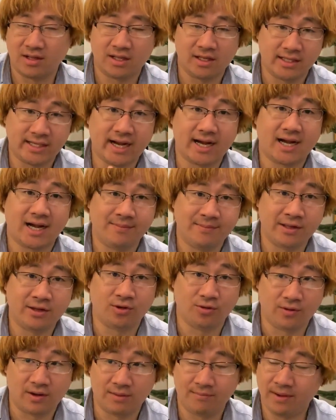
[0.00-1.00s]
100回目以
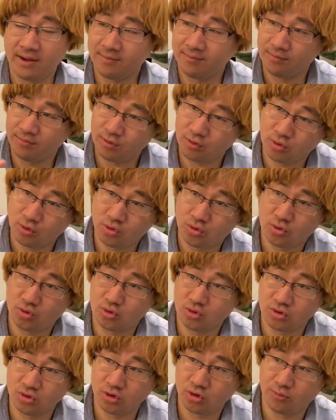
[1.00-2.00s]
降はまあ
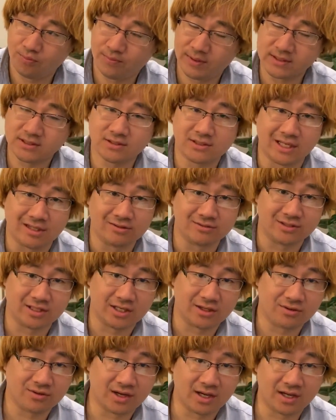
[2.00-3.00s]
6発ぐらい打っ
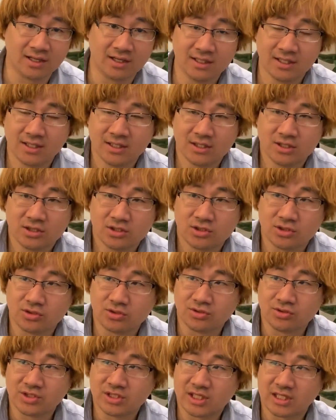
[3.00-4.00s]
たりとかす
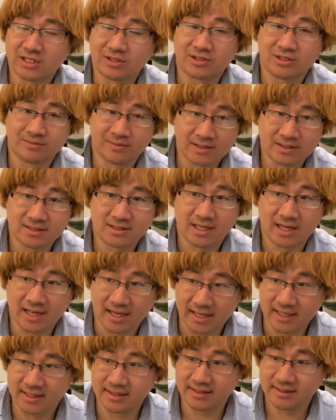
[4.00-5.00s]
る打ち方をします
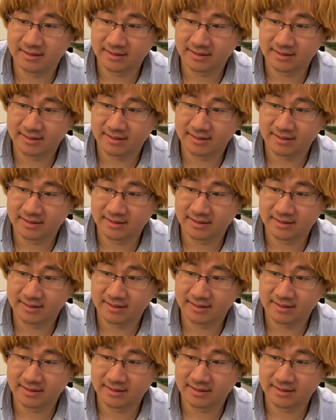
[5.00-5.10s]
はい